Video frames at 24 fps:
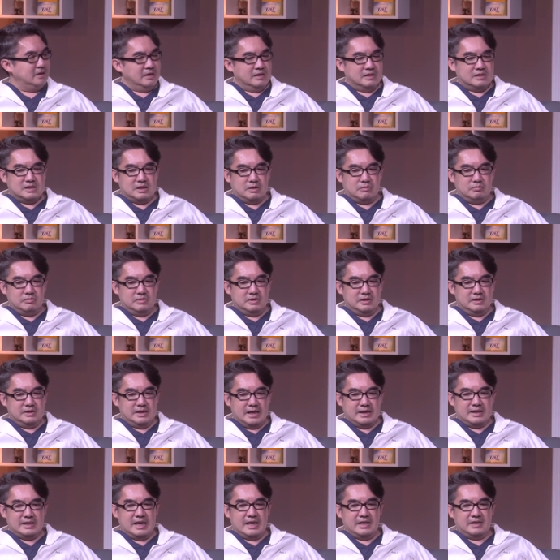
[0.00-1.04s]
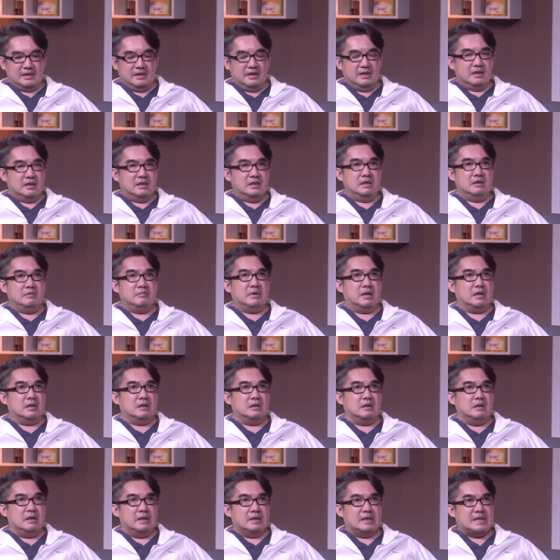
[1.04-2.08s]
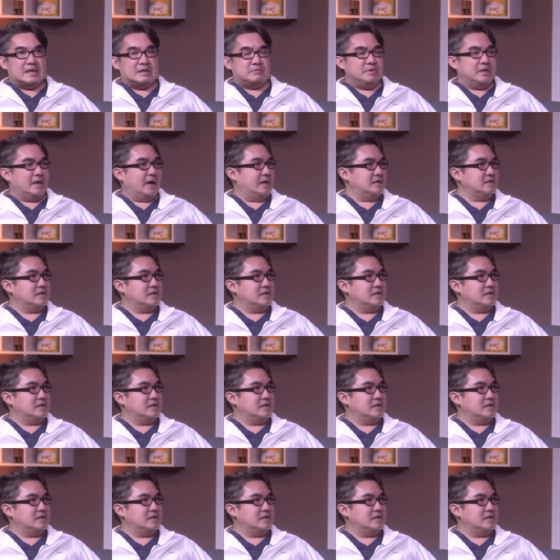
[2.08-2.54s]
sống nhăn răng nhưng mà 62,